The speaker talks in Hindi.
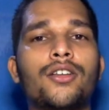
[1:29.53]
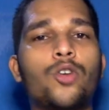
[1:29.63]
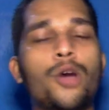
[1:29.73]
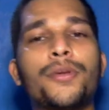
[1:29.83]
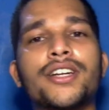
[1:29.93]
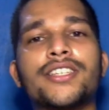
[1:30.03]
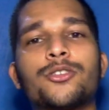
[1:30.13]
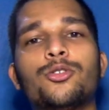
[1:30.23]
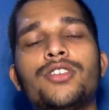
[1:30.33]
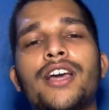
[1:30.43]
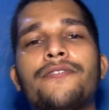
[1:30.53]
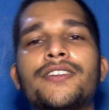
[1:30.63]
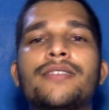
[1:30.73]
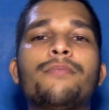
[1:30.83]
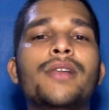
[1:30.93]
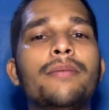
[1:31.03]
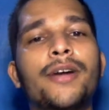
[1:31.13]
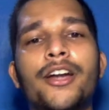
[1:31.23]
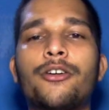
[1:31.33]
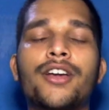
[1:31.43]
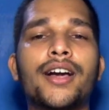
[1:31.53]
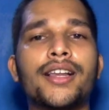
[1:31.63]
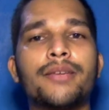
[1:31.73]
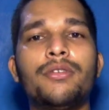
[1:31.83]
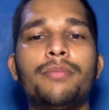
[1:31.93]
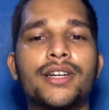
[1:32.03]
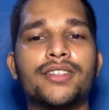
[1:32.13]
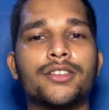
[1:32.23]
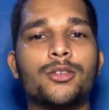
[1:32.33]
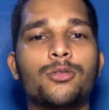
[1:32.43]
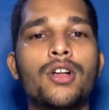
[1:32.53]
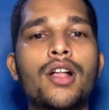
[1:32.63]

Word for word: कॉपी कर सकते हो या फिर सिंपली प्रिंट आउट निकाल के भी पढ़ सकते हो